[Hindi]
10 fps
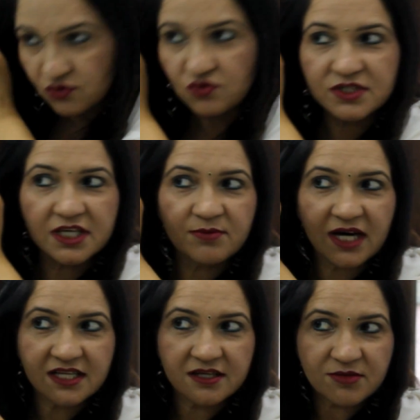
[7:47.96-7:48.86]
उसके
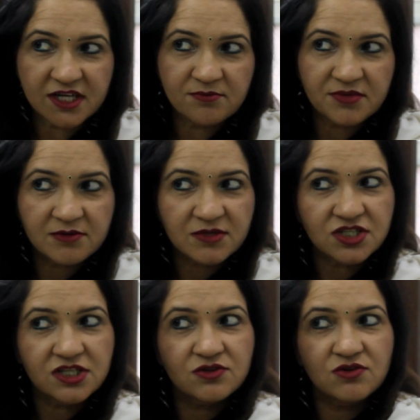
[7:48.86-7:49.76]
बाद हम क्रिम्पिंग
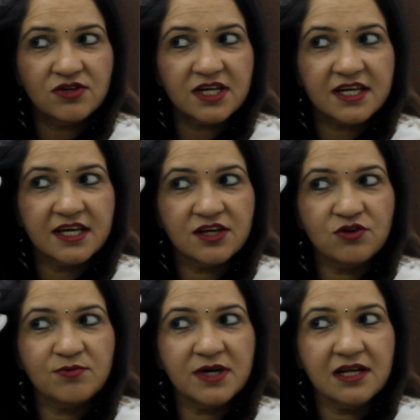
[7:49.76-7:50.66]
मशीन को रखेंगे
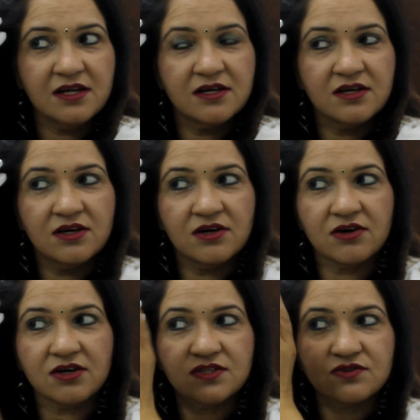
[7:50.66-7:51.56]
ऊपर
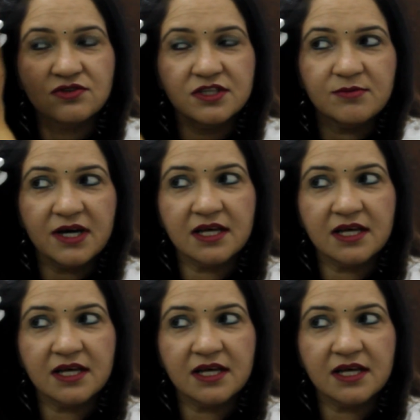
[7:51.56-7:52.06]
और इसको दबा